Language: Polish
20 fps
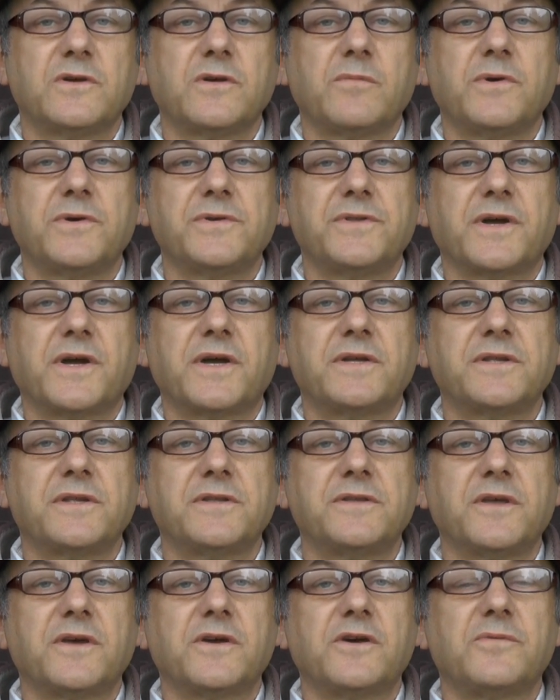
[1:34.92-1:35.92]
Roberta
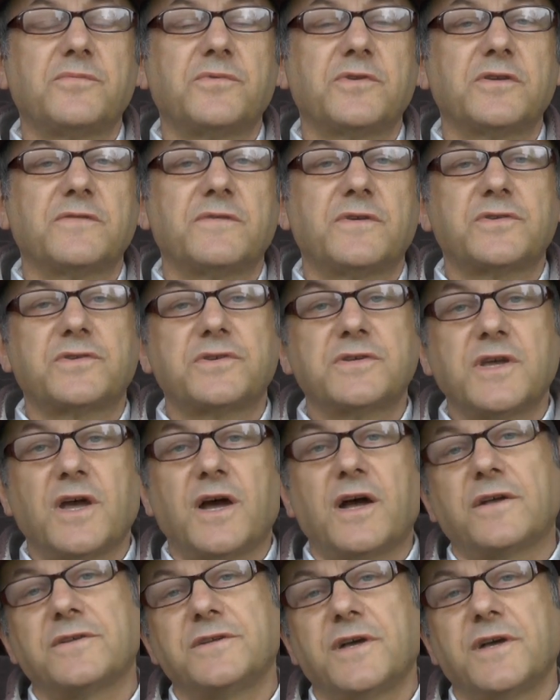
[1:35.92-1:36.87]
Kennedy'ego, ponieważ ja,